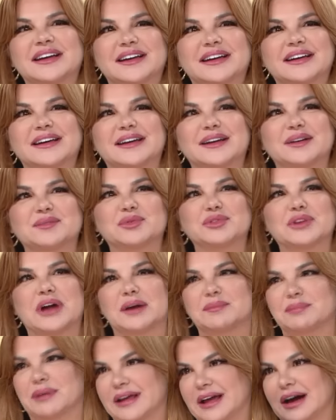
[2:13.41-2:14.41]
e,
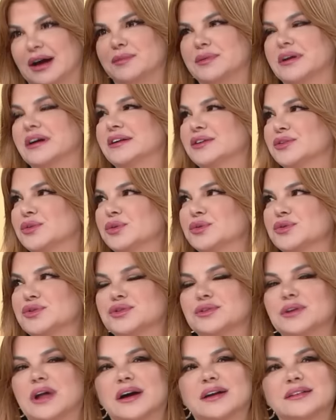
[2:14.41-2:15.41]
bunlar bayağı bir hani
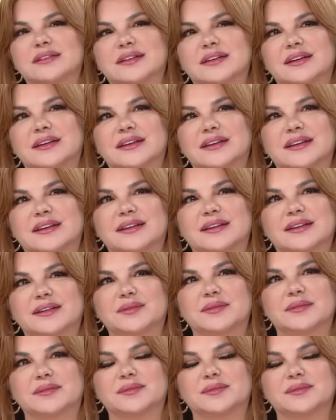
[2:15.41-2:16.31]
konuşulan e,